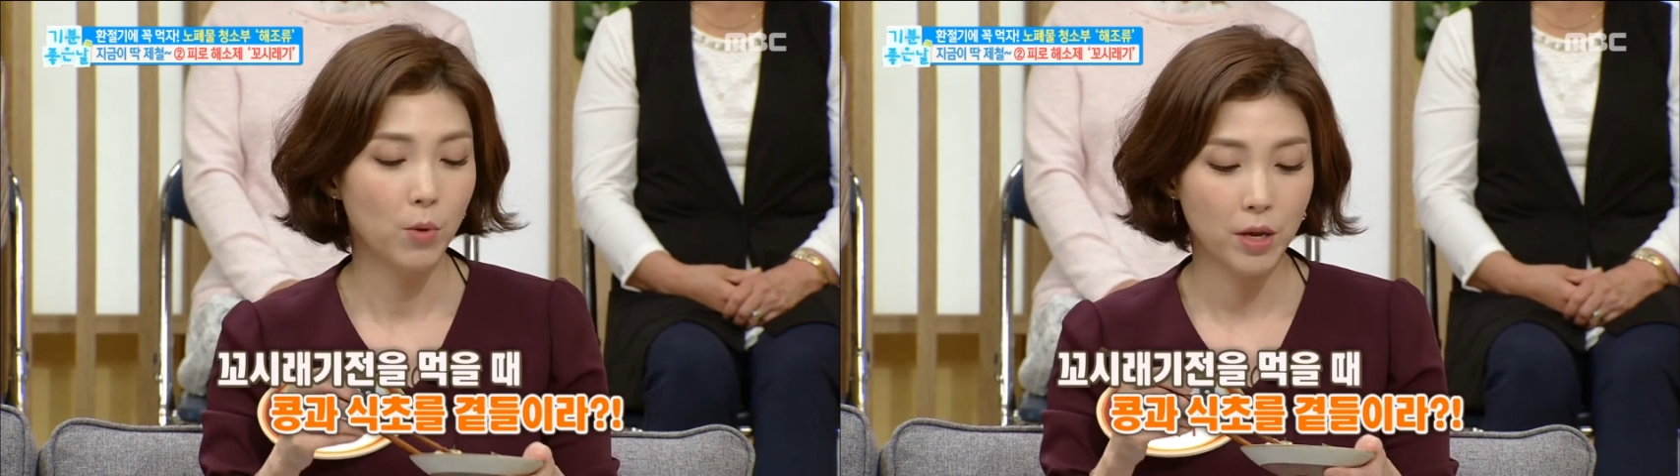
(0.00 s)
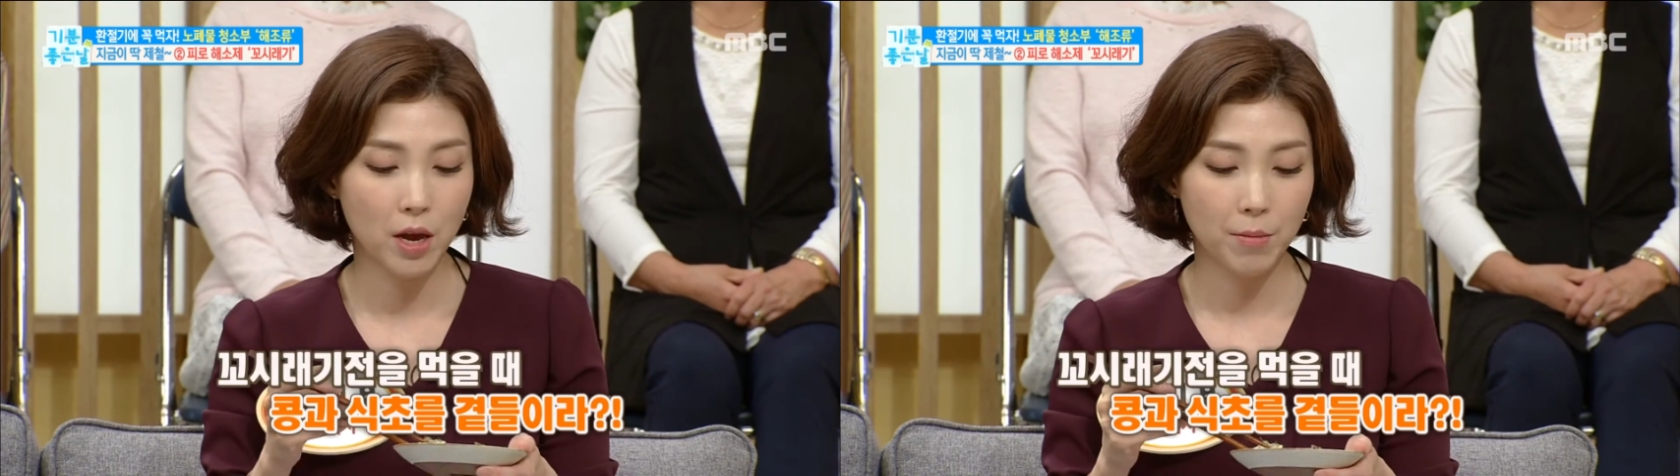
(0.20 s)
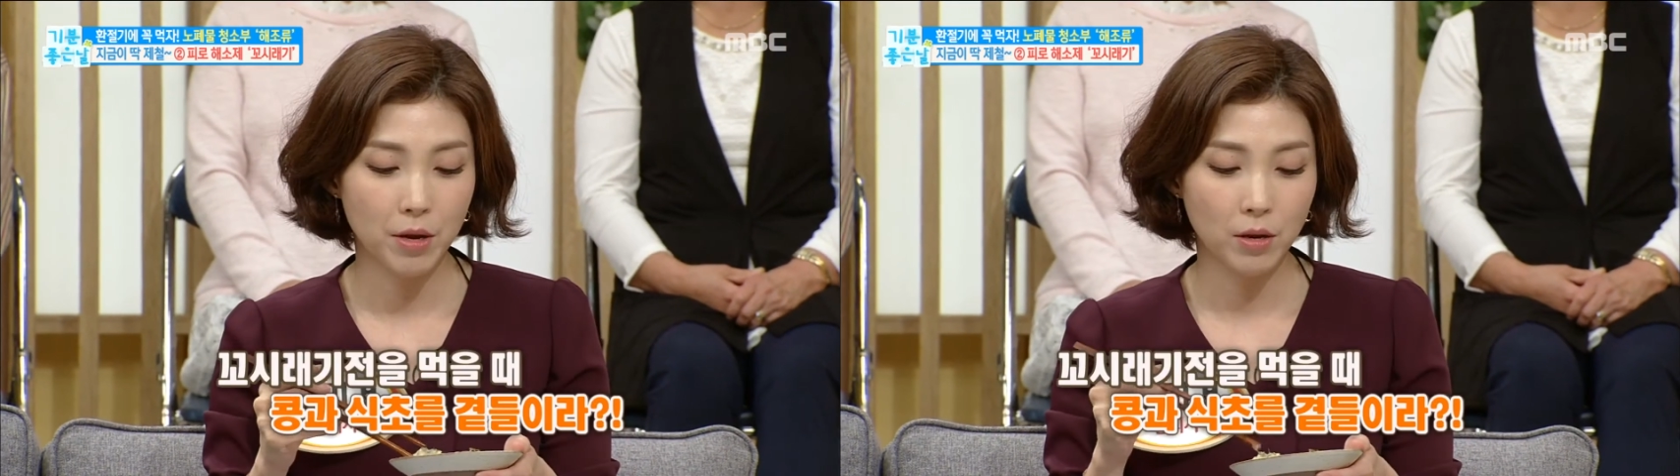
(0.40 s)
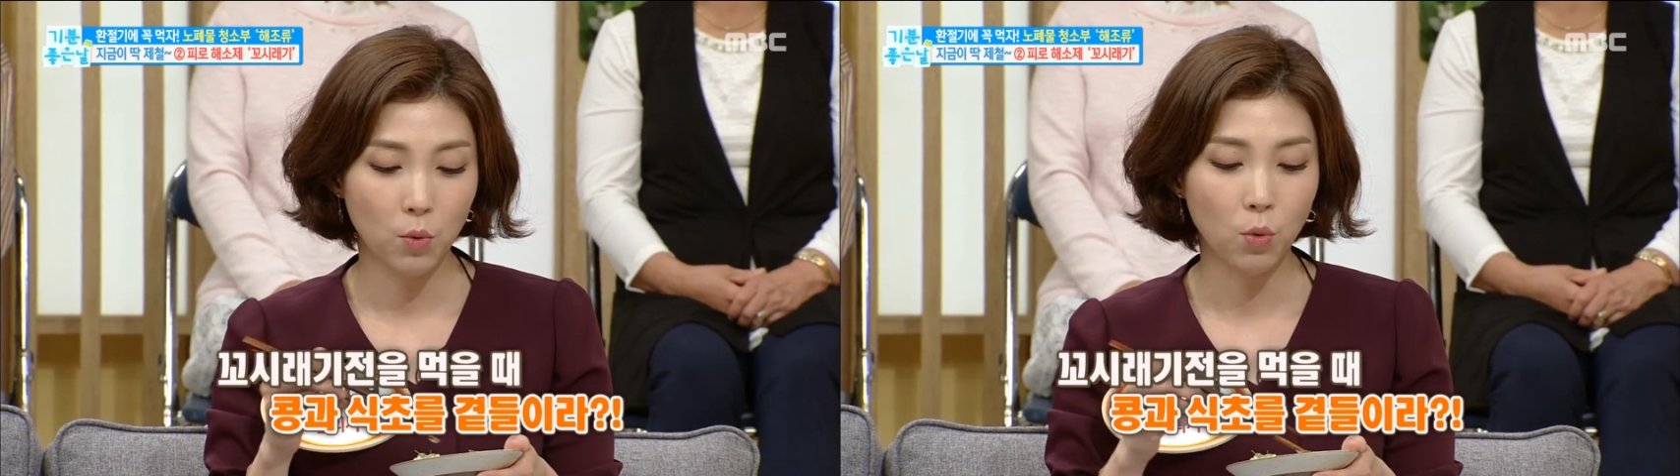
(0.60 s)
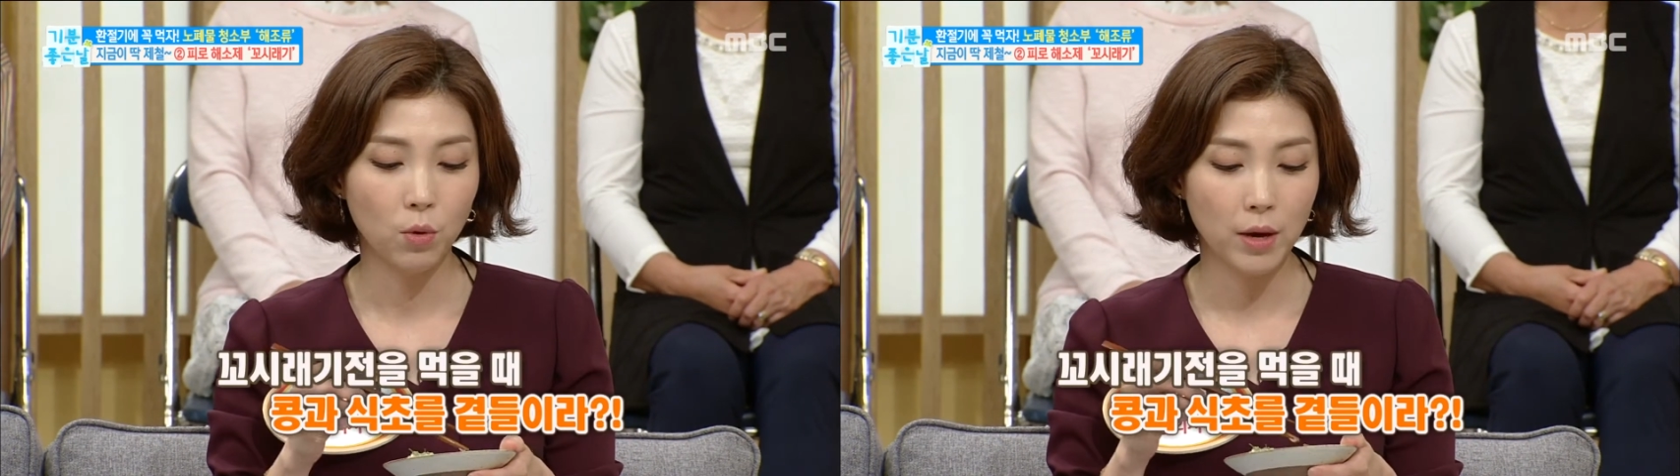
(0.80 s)
왜냐하면 이
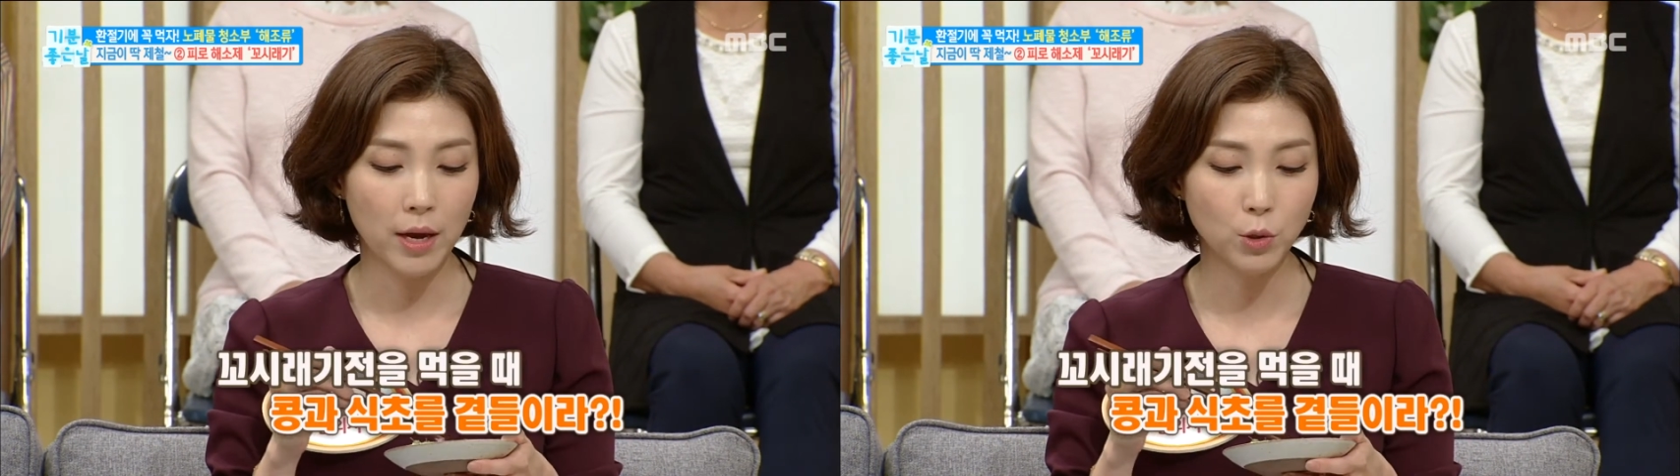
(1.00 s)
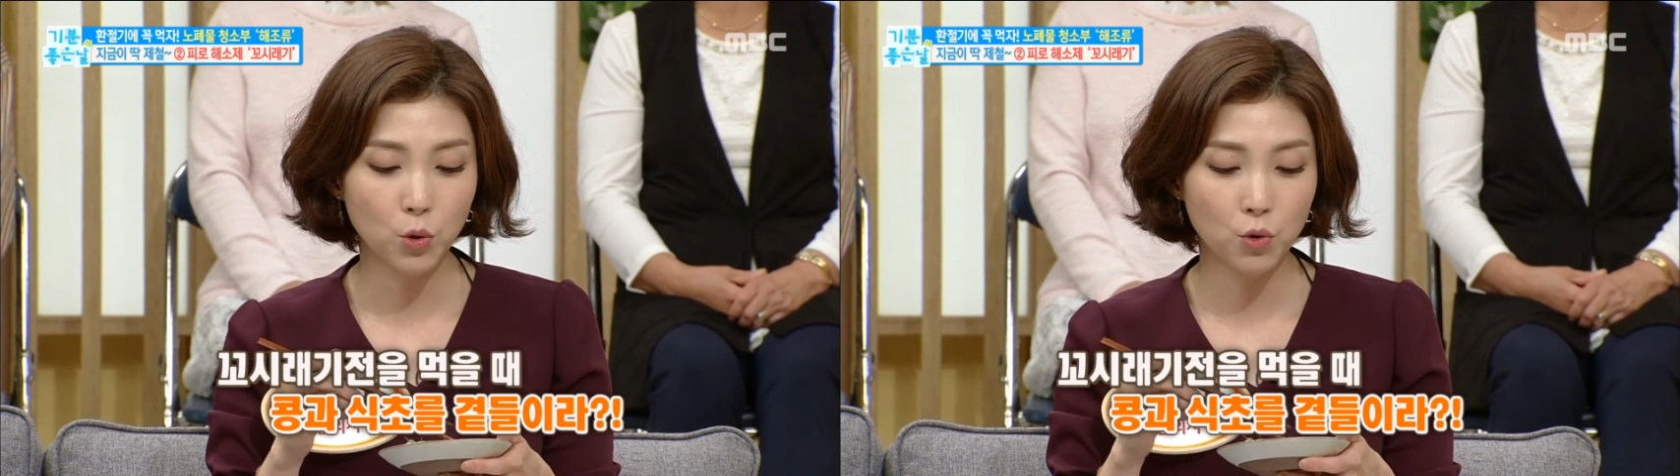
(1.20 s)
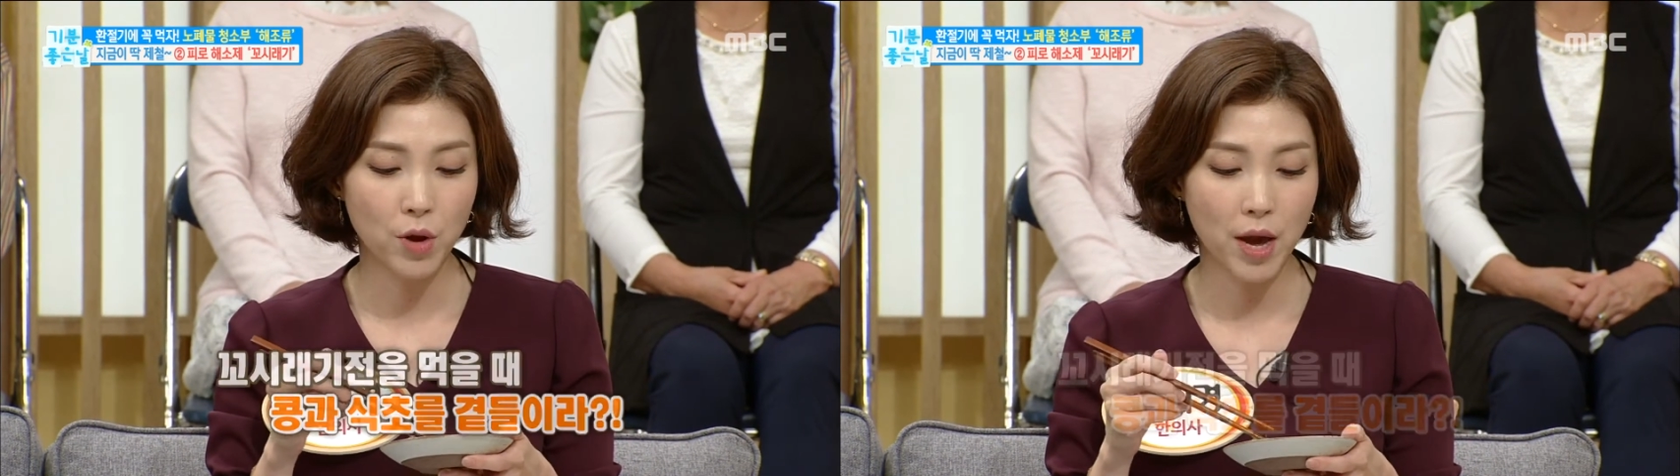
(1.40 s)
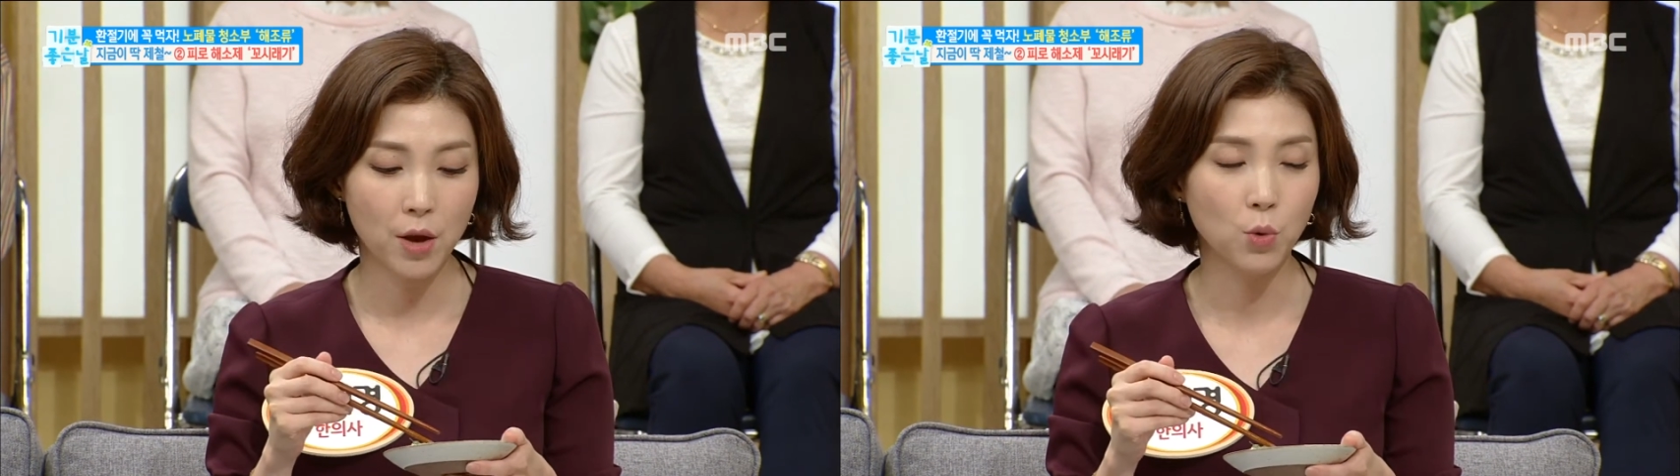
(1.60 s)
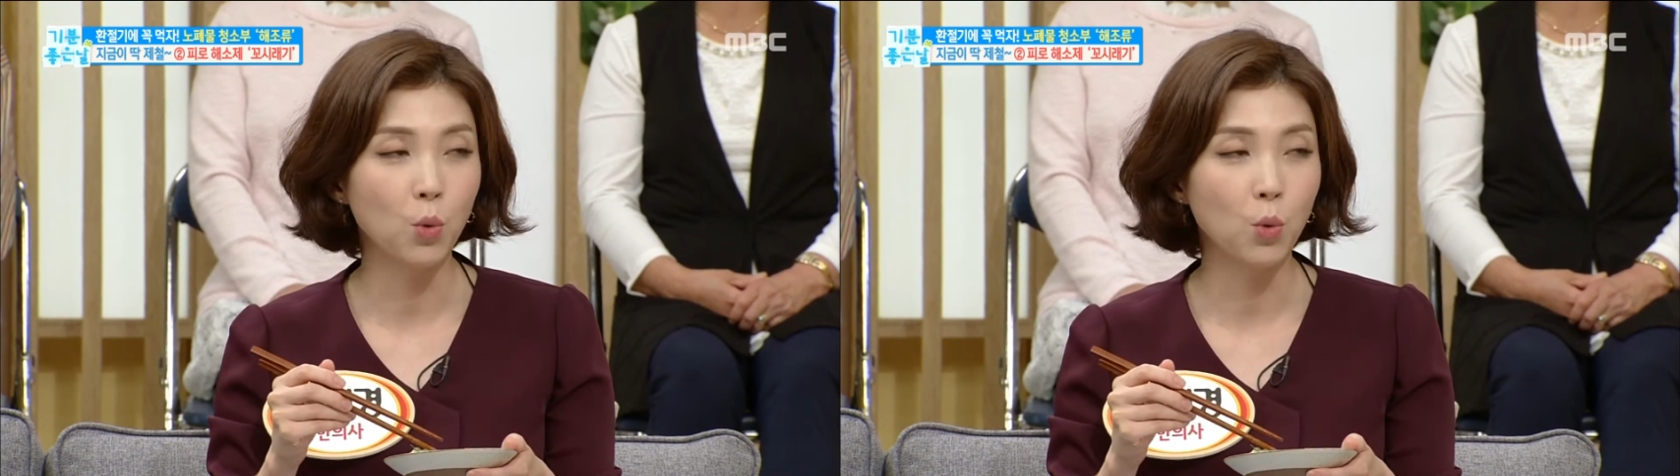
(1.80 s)
해조류에